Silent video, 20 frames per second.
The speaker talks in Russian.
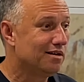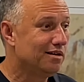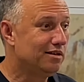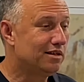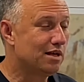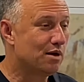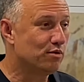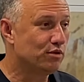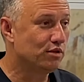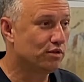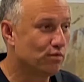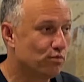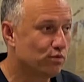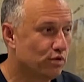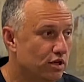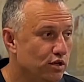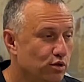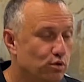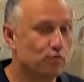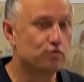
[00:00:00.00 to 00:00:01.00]
И там вот это
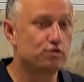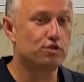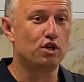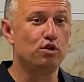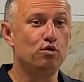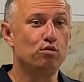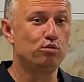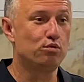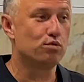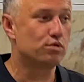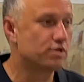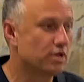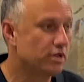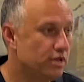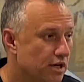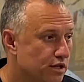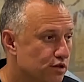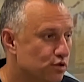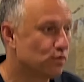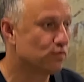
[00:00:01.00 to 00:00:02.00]
вот, они то встают, то
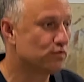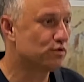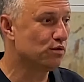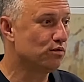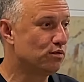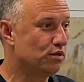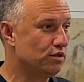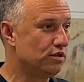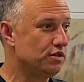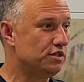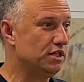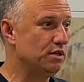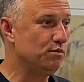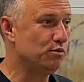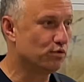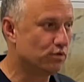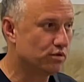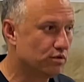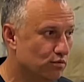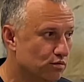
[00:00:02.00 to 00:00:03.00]
садятся, то встают, и ты с
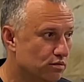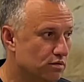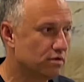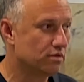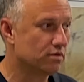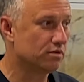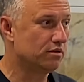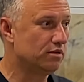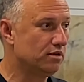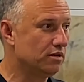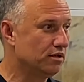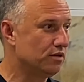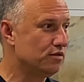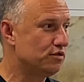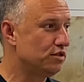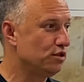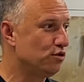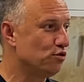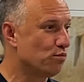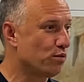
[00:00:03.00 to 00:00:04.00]
ними вот это вот
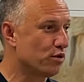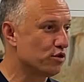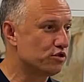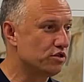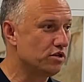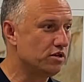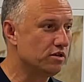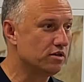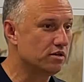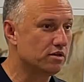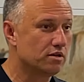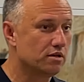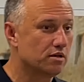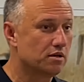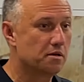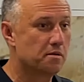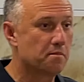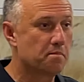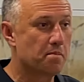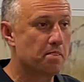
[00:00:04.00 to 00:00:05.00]
делаешь все эти упражнения,
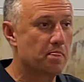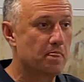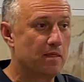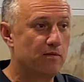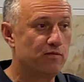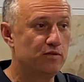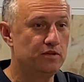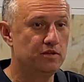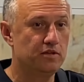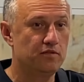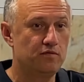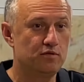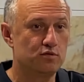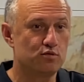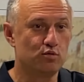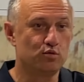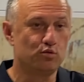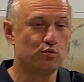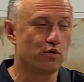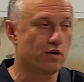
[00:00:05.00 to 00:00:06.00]

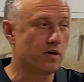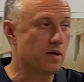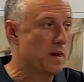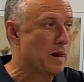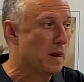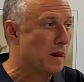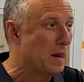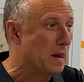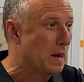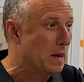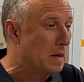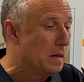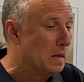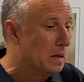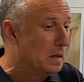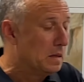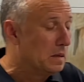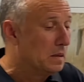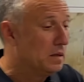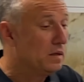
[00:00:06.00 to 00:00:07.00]
физкультура.
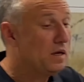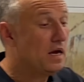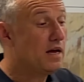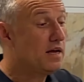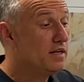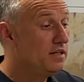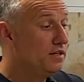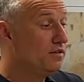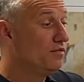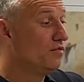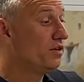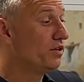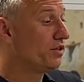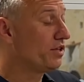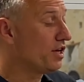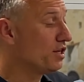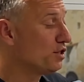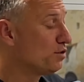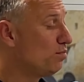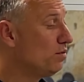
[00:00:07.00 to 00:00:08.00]
Я один в
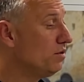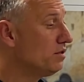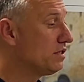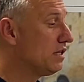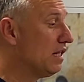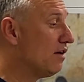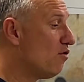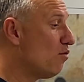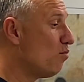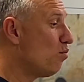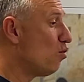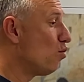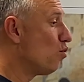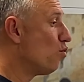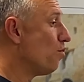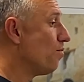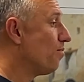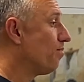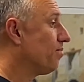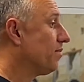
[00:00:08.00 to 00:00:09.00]
этот раз был, слава
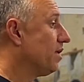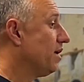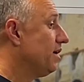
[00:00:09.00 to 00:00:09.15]
богу.